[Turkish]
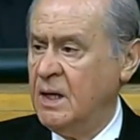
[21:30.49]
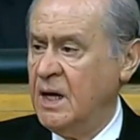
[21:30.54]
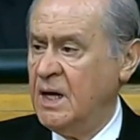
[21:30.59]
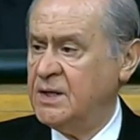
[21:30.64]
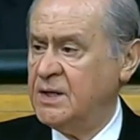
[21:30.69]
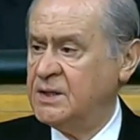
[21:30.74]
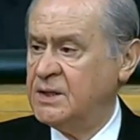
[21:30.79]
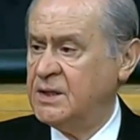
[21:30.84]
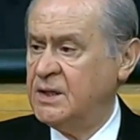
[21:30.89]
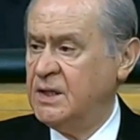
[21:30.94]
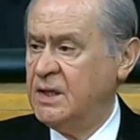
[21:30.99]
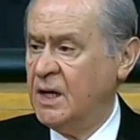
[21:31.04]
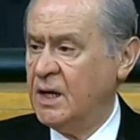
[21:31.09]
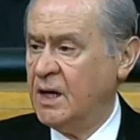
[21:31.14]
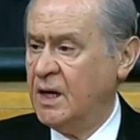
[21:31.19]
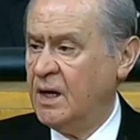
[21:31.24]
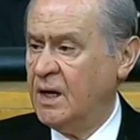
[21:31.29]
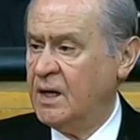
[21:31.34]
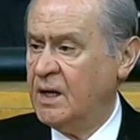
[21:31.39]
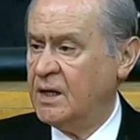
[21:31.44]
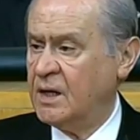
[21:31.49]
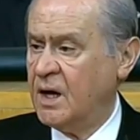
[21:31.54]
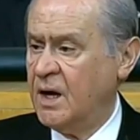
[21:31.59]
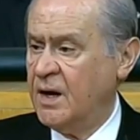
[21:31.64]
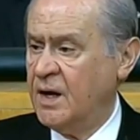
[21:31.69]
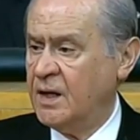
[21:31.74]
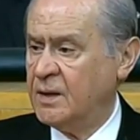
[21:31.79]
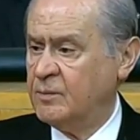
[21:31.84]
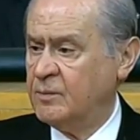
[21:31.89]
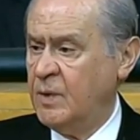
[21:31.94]
eski yaraları
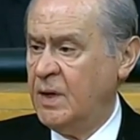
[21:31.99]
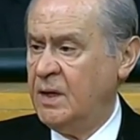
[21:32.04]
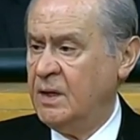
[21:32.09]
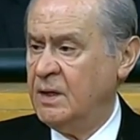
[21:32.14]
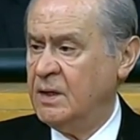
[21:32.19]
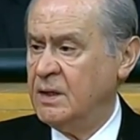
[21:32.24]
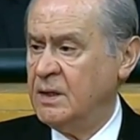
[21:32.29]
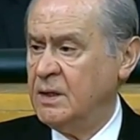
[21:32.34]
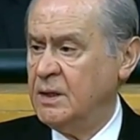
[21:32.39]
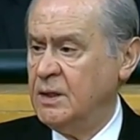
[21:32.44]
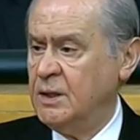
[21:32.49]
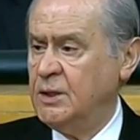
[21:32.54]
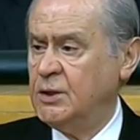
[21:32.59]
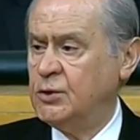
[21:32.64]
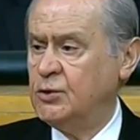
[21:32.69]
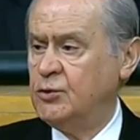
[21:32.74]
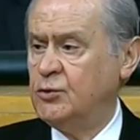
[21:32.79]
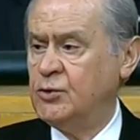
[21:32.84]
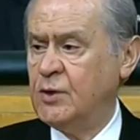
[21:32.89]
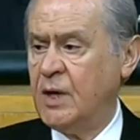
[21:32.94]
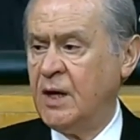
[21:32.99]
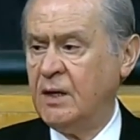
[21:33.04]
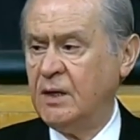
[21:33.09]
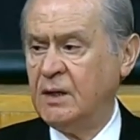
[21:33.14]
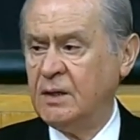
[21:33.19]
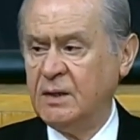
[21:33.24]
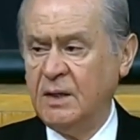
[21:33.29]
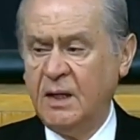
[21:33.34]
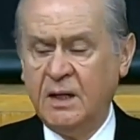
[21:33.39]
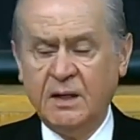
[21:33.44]
kanatma,
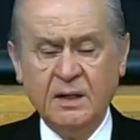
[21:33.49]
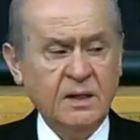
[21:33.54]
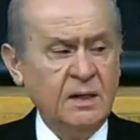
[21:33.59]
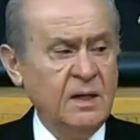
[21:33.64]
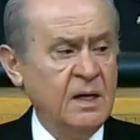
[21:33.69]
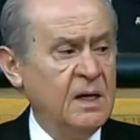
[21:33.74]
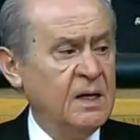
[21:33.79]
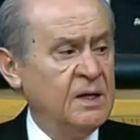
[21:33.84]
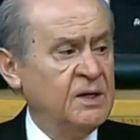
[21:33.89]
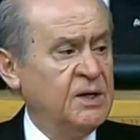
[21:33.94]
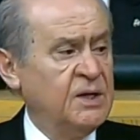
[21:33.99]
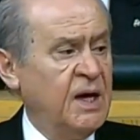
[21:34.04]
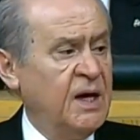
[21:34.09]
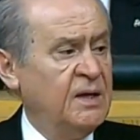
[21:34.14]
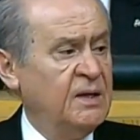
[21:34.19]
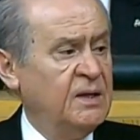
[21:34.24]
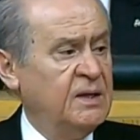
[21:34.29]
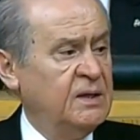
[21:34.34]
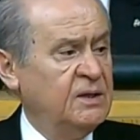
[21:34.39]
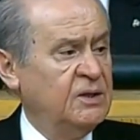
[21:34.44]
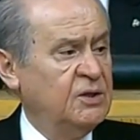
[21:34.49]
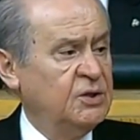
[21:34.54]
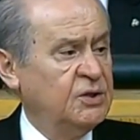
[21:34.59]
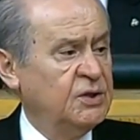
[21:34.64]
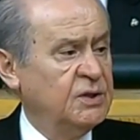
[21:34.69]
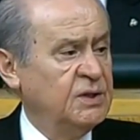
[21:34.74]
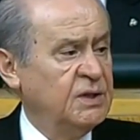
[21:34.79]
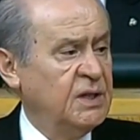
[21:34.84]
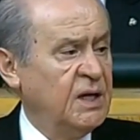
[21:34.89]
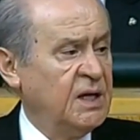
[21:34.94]
işgüzarlıkları, kendi
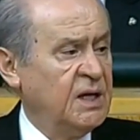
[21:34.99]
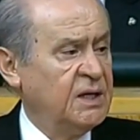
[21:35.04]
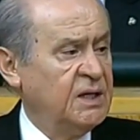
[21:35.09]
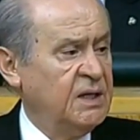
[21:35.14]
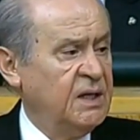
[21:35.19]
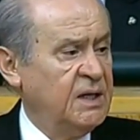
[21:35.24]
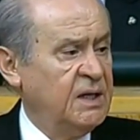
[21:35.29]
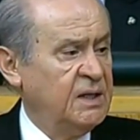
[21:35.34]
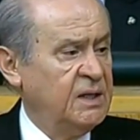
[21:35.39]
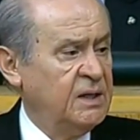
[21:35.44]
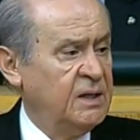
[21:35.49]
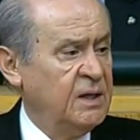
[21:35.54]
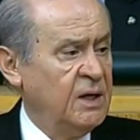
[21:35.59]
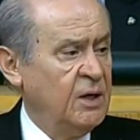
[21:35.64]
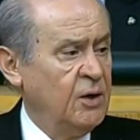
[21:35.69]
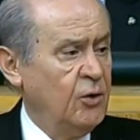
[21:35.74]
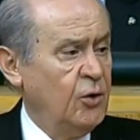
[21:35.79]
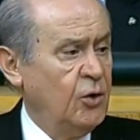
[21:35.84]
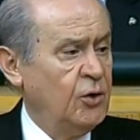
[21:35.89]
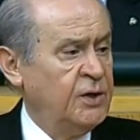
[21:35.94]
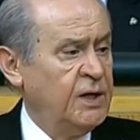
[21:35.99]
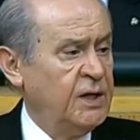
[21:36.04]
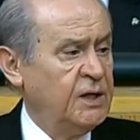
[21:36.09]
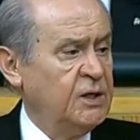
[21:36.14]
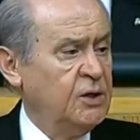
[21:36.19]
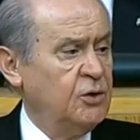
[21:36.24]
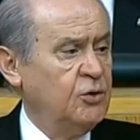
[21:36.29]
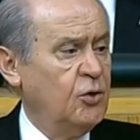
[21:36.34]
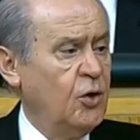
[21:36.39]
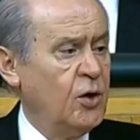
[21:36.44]
dışındakileri
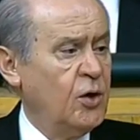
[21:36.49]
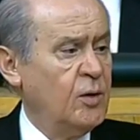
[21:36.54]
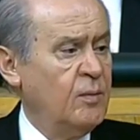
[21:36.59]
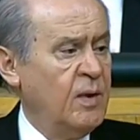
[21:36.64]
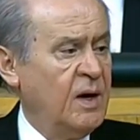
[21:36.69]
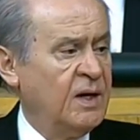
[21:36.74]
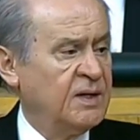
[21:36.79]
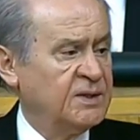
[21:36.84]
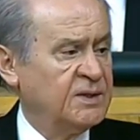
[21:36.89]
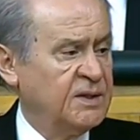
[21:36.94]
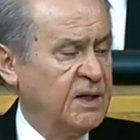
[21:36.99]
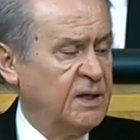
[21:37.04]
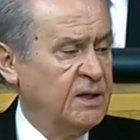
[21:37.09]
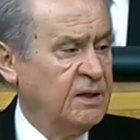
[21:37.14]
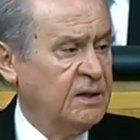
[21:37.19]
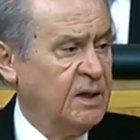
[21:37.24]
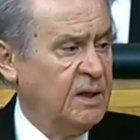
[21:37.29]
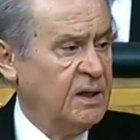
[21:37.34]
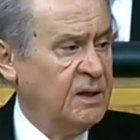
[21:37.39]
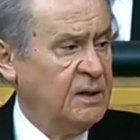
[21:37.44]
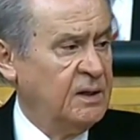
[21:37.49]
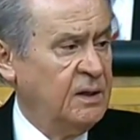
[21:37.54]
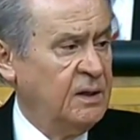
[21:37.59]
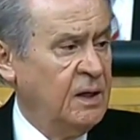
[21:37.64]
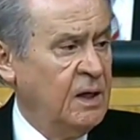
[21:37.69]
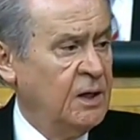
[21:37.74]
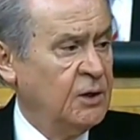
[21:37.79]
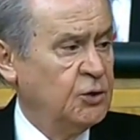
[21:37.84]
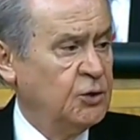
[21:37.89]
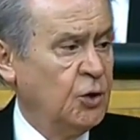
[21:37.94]
öteki görme hastalıkları
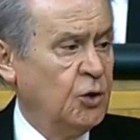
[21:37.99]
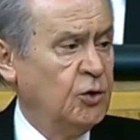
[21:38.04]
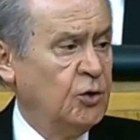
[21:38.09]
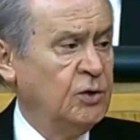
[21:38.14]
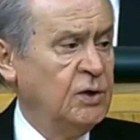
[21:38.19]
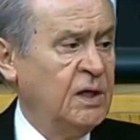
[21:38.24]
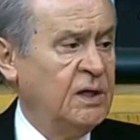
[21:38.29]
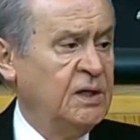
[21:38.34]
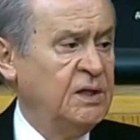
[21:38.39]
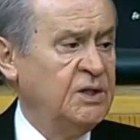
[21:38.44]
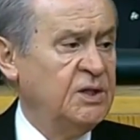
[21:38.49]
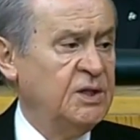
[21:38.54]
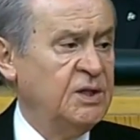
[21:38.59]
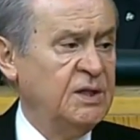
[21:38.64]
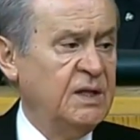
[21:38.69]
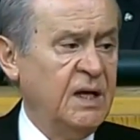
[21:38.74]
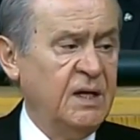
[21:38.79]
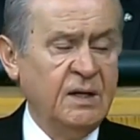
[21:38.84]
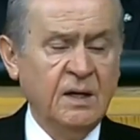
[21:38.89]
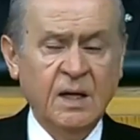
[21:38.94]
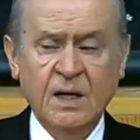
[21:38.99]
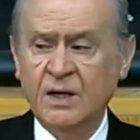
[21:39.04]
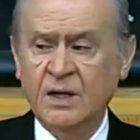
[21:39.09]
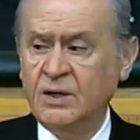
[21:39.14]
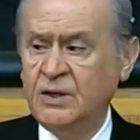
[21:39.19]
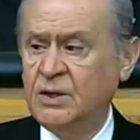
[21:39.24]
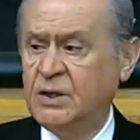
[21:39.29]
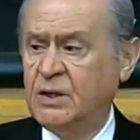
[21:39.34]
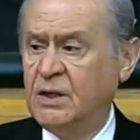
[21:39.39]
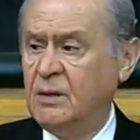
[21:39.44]
sorunları içinden
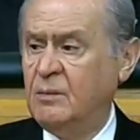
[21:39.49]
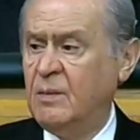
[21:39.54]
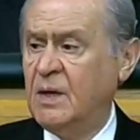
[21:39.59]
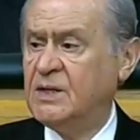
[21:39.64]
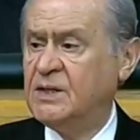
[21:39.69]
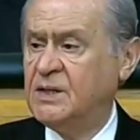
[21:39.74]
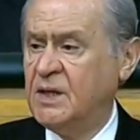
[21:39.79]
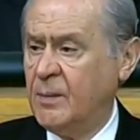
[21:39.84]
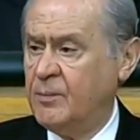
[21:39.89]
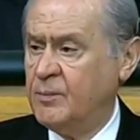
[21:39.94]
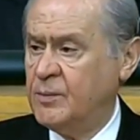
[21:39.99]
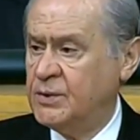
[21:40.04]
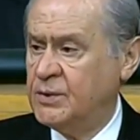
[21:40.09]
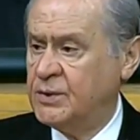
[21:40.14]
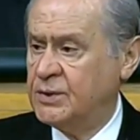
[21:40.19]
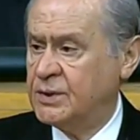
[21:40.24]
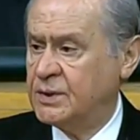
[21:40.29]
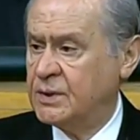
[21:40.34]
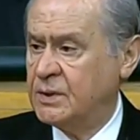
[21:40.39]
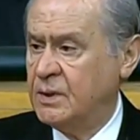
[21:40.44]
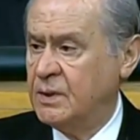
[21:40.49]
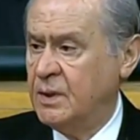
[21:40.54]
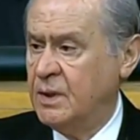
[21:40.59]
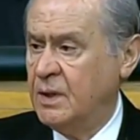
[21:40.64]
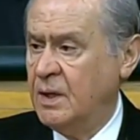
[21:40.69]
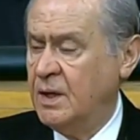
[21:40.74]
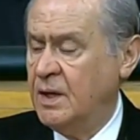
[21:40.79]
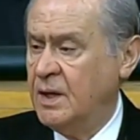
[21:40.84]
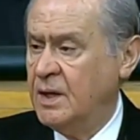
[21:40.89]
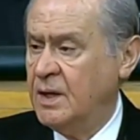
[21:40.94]
çıkılmaz yapmıştır
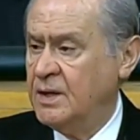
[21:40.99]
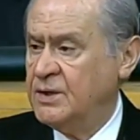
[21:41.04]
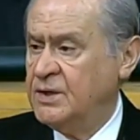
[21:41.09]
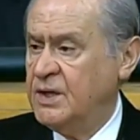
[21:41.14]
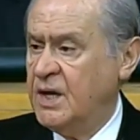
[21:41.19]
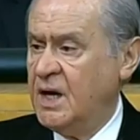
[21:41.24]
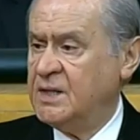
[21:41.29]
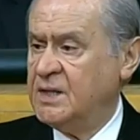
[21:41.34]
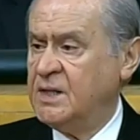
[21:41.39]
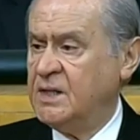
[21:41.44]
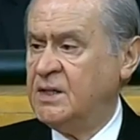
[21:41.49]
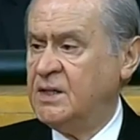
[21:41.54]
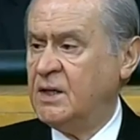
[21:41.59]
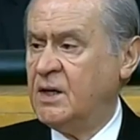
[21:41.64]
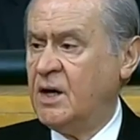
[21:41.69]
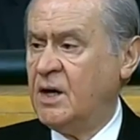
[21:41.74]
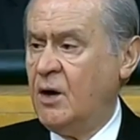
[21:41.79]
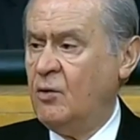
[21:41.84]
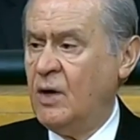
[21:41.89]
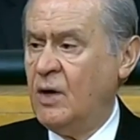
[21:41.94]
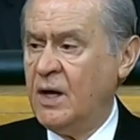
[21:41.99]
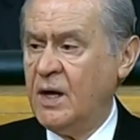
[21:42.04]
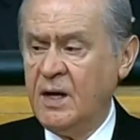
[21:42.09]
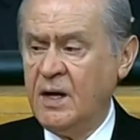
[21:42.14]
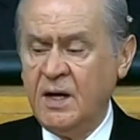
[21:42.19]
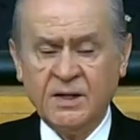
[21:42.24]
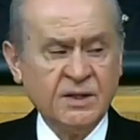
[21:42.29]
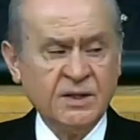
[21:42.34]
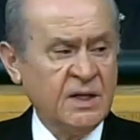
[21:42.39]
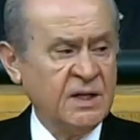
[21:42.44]
siyaseti kavga
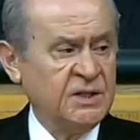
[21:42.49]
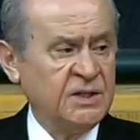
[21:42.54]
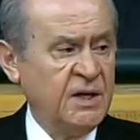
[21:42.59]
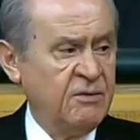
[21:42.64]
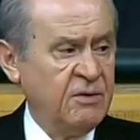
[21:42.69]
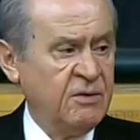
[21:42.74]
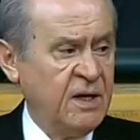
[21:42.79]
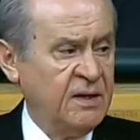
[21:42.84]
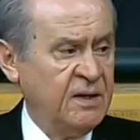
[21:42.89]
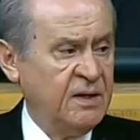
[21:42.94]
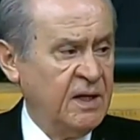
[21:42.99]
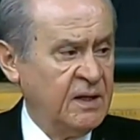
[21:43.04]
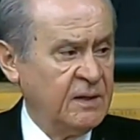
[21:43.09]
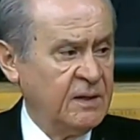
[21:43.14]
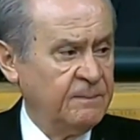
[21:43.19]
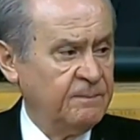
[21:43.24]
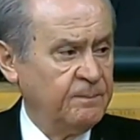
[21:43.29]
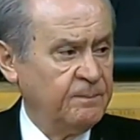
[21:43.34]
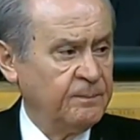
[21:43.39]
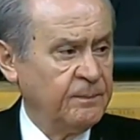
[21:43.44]
arenasına çevirenler,